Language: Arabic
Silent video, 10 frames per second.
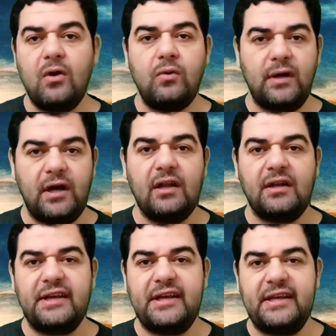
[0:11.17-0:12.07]
الله
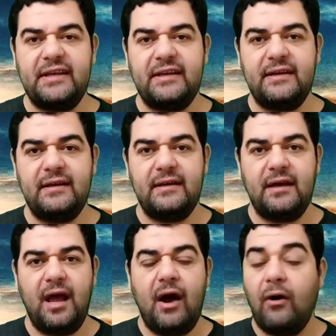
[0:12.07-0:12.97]
لخلقه
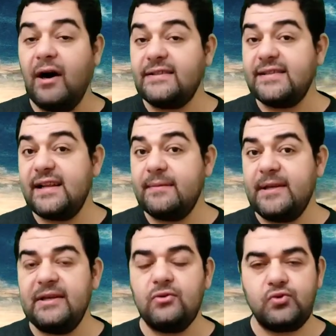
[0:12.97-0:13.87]
وأرسل
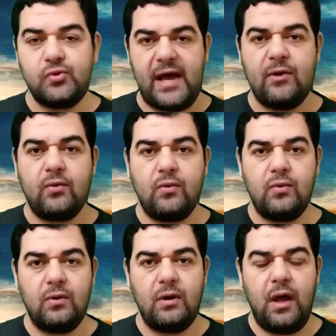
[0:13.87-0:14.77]
به رسله
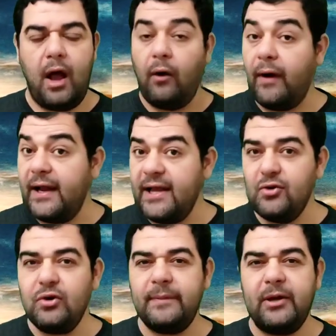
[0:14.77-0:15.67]
ولا
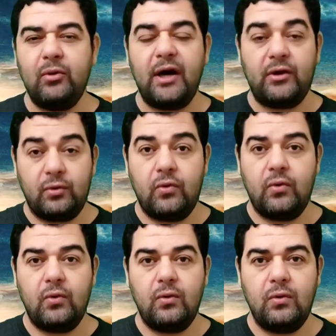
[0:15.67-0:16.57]
يقبل
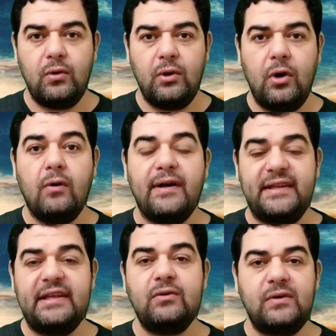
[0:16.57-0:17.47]
غيره هو
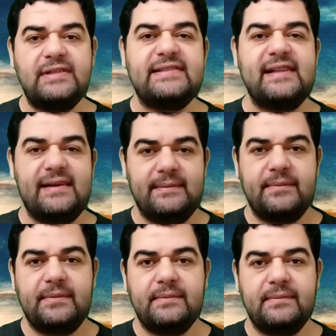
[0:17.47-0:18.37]
دين
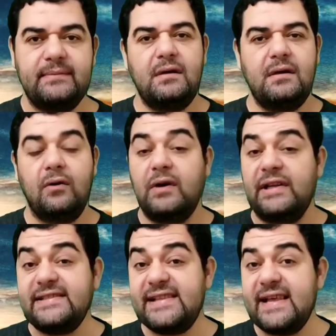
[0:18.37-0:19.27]
الإسلام
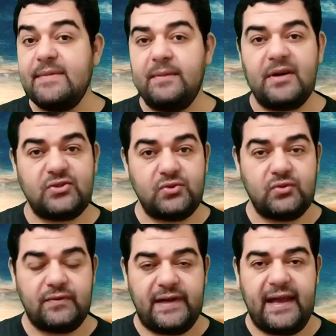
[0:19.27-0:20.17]
والإسلام
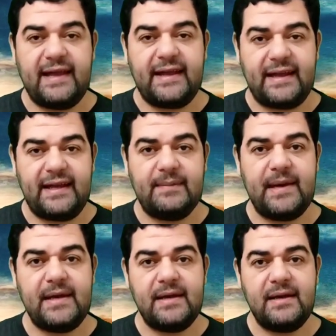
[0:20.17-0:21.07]
المقصود في الآية
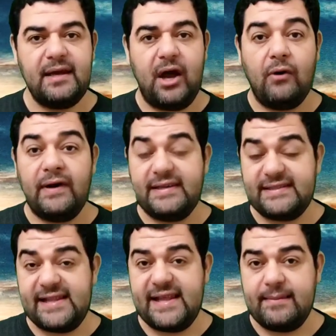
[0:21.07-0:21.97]
الكريمة هو
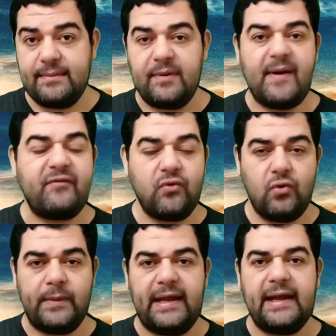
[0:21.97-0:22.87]
الإسلام
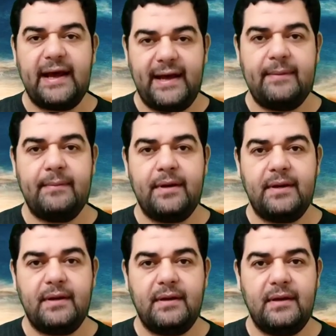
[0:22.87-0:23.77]
بمفهومه العام
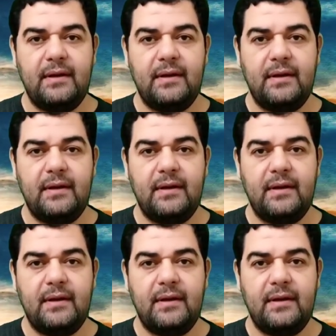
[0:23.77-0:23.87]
